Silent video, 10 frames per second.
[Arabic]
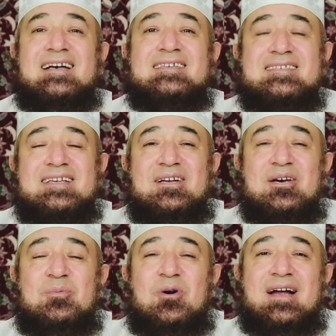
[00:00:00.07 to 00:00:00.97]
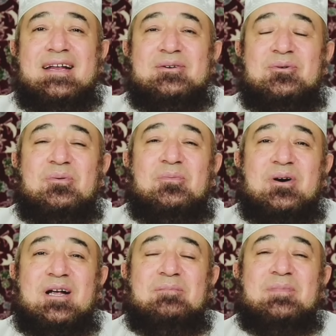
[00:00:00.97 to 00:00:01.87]
السلام عليكم
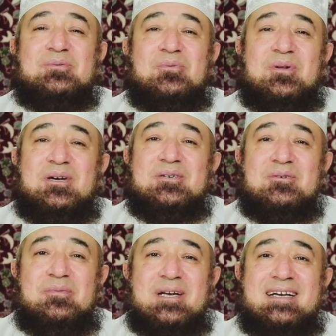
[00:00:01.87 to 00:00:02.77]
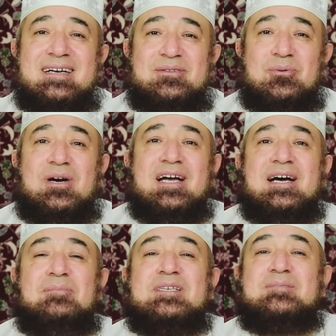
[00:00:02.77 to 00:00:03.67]
ورحمة الله وبركاته
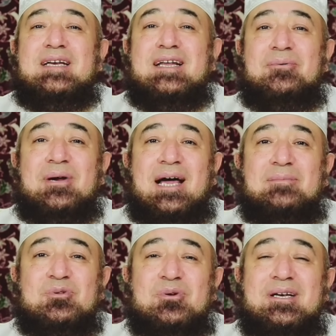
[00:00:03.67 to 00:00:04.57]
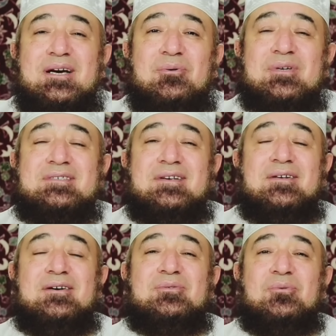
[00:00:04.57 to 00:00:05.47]
بسم الله والحمد لله
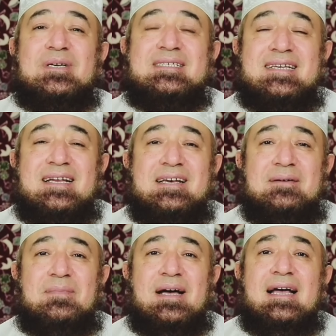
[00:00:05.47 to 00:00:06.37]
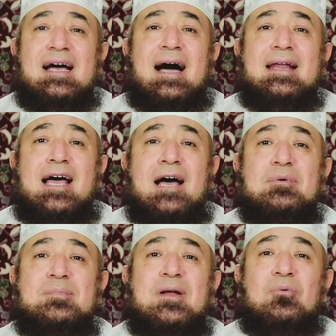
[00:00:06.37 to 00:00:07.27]
والصلاة والسلام على
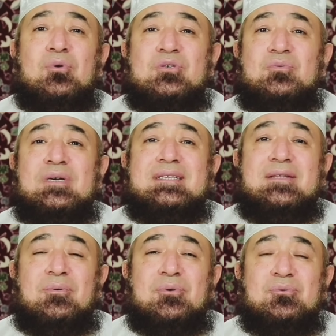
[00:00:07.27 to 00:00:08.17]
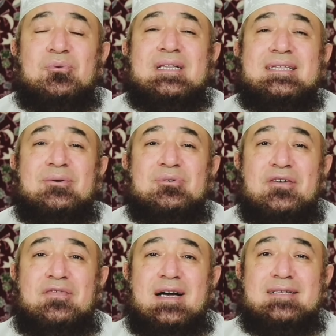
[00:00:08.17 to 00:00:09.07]
حبيبنا وأسوتنا وقدوتنا
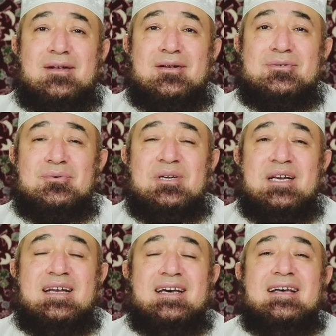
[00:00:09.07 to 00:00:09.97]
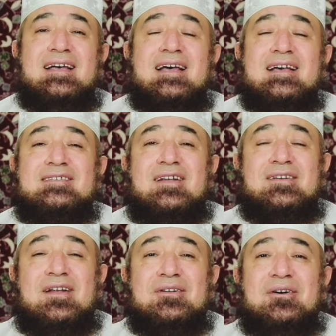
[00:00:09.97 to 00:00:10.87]
وشفعنا رسول الله
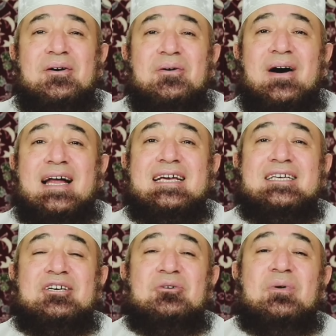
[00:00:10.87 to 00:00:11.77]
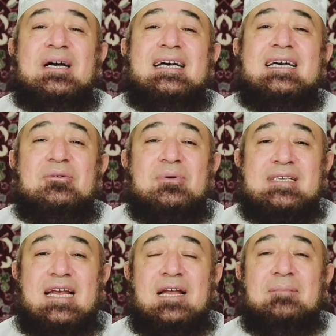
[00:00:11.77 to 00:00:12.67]
صلى الله عليه وآله
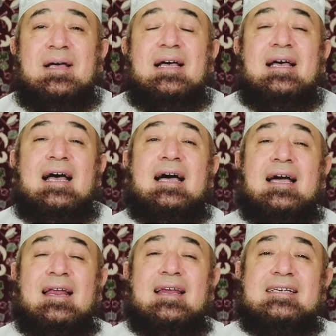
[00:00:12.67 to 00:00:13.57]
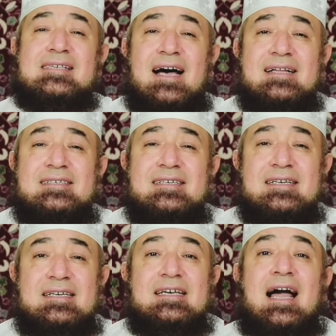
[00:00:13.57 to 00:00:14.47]
وسلم أغلى
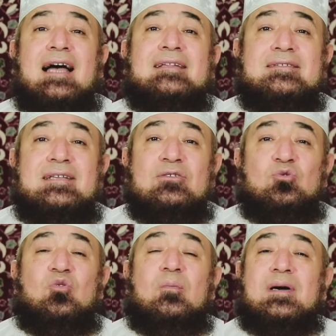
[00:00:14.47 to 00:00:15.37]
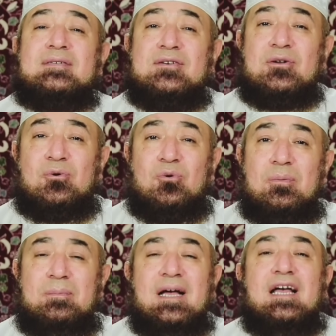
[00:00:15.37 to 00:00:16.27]
ساعتين يحددوا
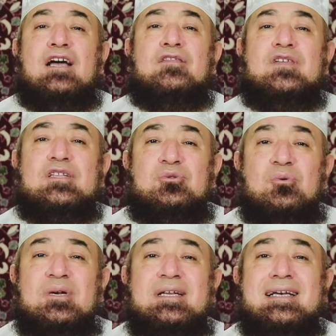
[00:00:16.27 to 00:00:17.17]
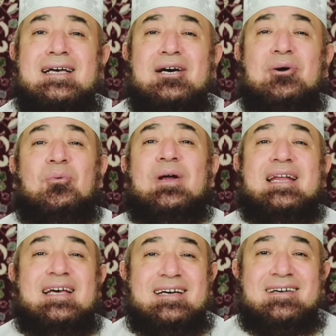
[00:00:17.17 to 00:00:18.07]
مصيركم في الدنيا
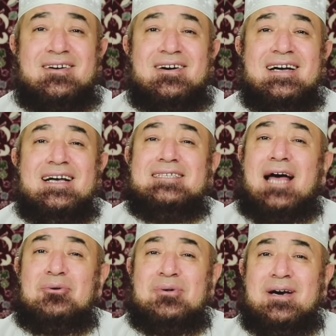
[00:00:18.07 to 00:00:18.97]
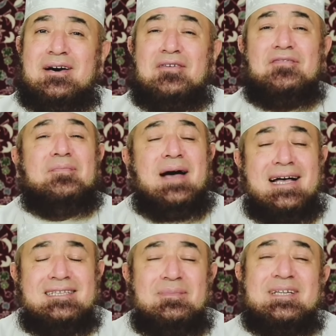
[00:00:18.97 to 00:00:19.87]
والآخرة تعالوا نعرف
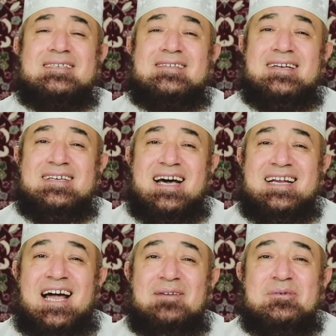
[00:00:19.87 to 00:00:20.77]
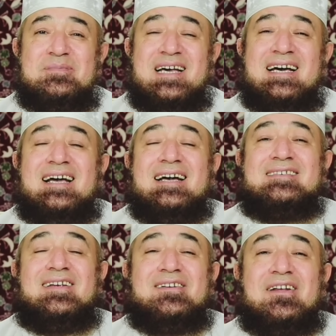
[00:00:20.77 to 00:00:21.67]
بعد ما نصلى على حبيبنا
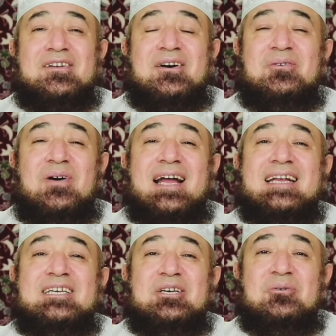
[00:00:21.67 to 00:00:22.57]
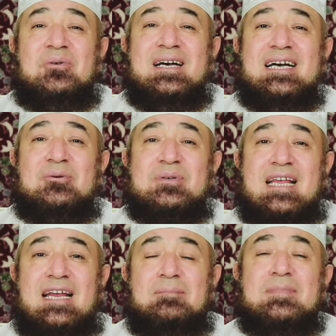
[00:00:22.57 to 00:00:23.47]
صلى الله عليه وآله
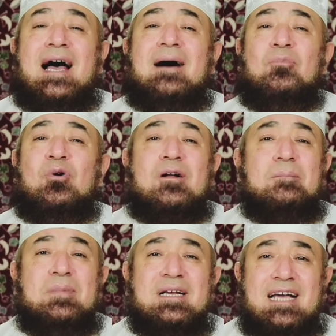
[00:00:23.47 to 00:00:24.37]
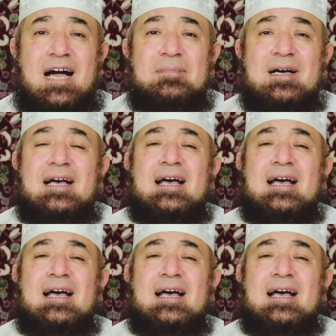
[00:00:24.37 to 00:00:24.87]
وسلم نعم ورب الكعبة